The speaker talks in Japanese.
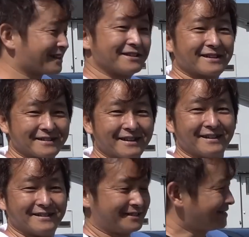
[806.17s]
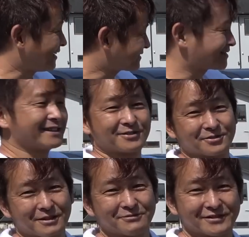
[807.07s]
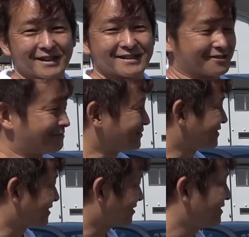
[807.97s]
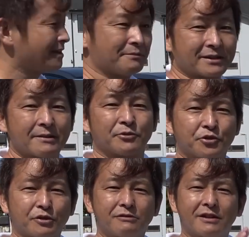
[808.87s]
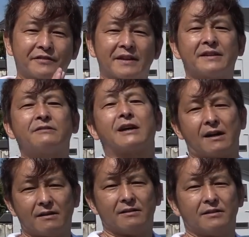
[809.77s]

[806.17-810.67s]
なかなかねやっつけることは難しいと思いますけまあでもどれぐらいの差になるか、